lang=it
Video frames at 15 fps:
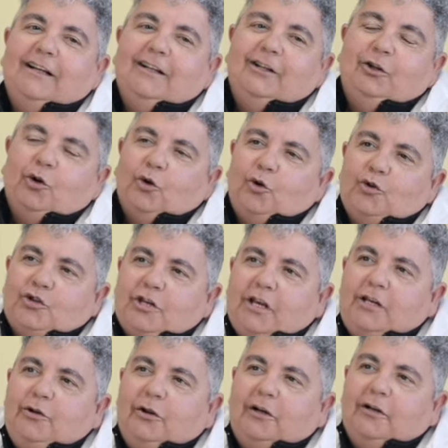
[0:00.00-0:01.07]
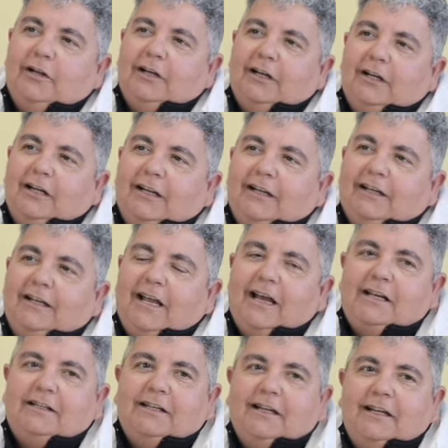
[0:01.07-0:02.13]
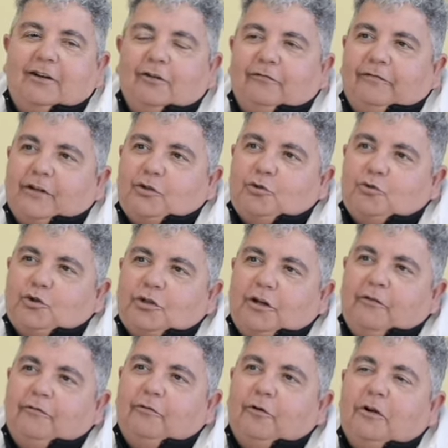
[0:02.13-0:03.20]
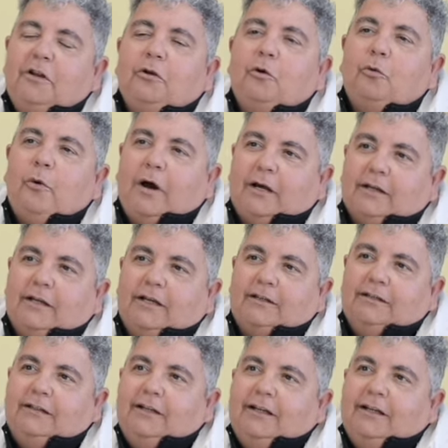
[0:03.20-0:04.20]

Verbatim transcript: lo consegno al cliente, lo faccio uscire fuori, e dico guarda,